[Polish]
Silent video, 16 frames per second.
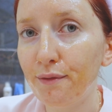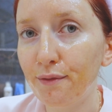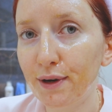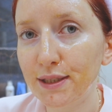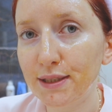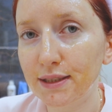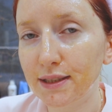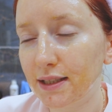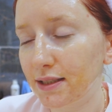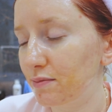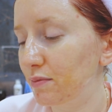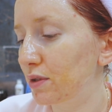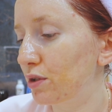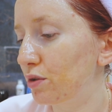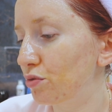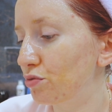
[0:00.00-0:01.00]
Właśnie teraz
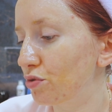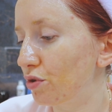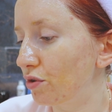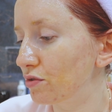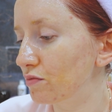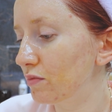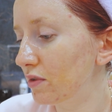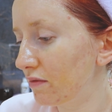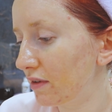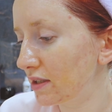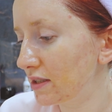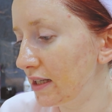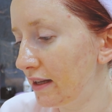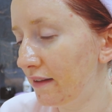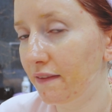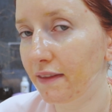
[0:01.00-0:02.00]
będę już go
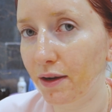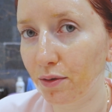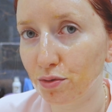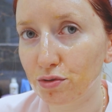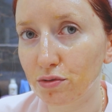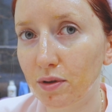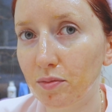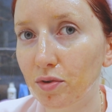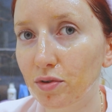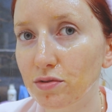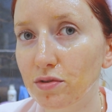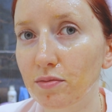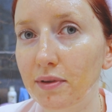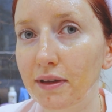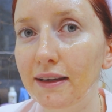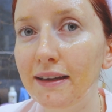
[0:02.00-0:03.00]
zmywać. Nałożyłam go
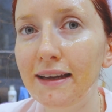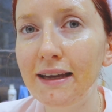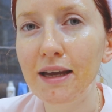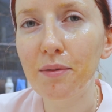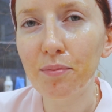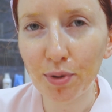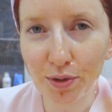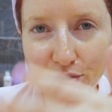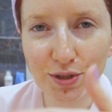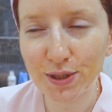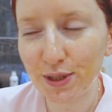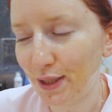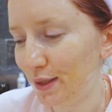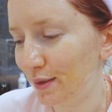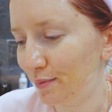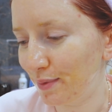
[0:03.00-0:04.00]
sobie podczas
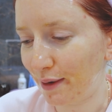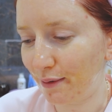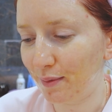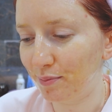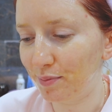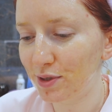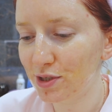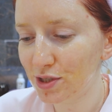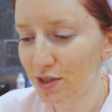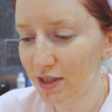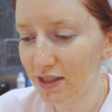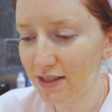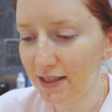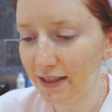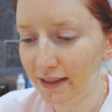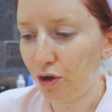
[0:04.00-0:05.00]
kiedy brałam
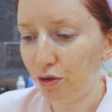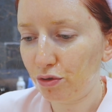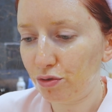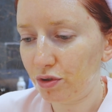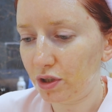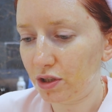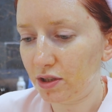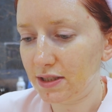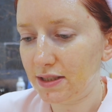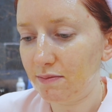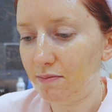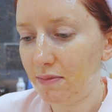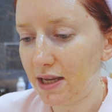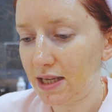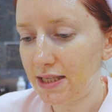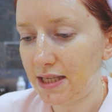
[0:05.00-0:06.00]
prysznic. Rok drugi to jest
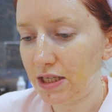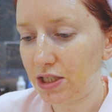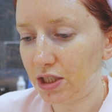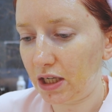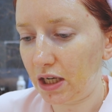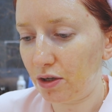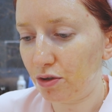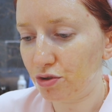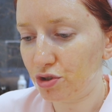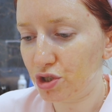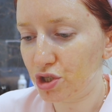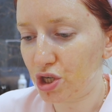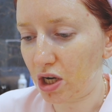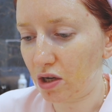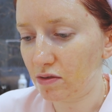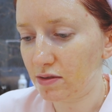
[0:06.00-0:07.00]
maseczka
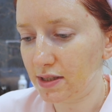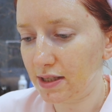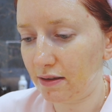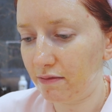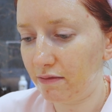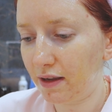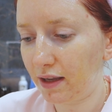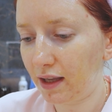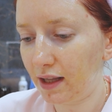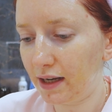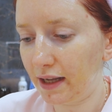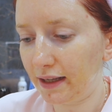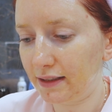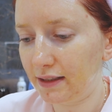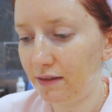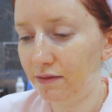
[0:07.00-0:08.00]
oczyszczająca węgiel
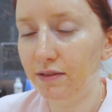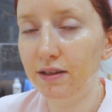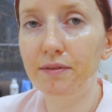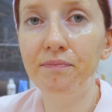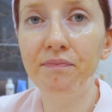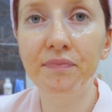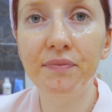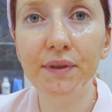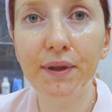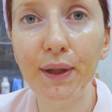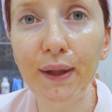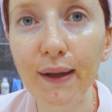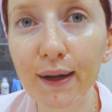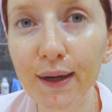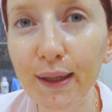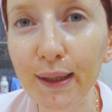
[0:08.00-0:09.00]
aktywny,
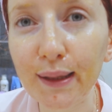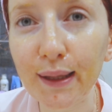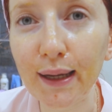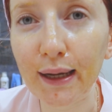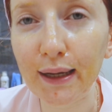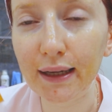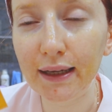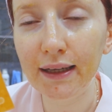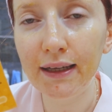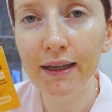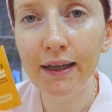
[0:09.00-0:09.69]
glinka